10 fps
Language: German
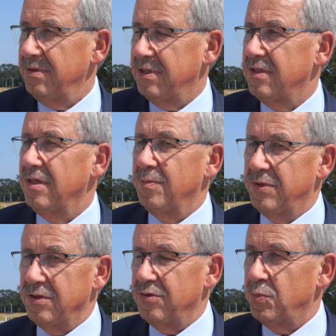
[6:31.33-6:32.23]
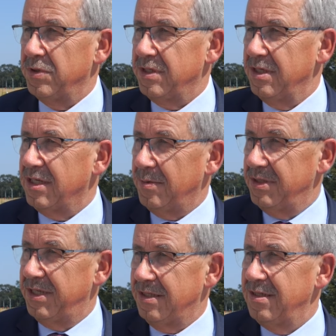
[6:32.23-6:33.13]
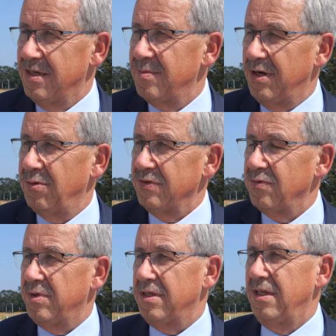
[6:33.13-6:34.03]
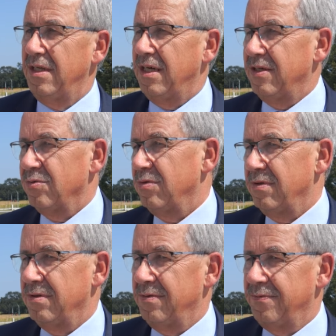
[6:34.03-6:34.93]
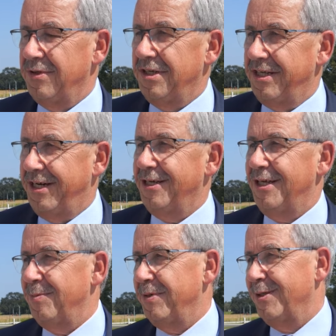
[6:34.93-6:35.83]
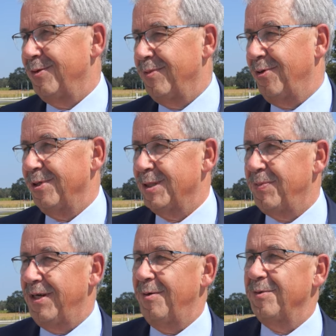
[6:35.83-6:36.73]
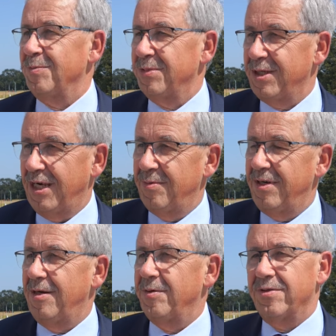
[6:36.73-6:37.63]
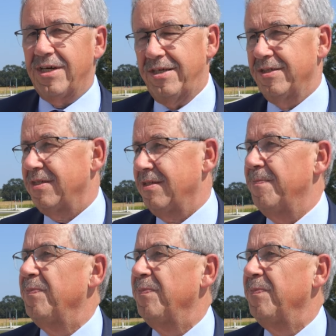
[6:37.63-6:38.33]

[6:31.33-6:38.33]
deswegen gibt es auch spezielle Kabinette hier im Haus, wo man also von der Nadelarbeit über Holzbearbeitung, Metallbearbeitung, alles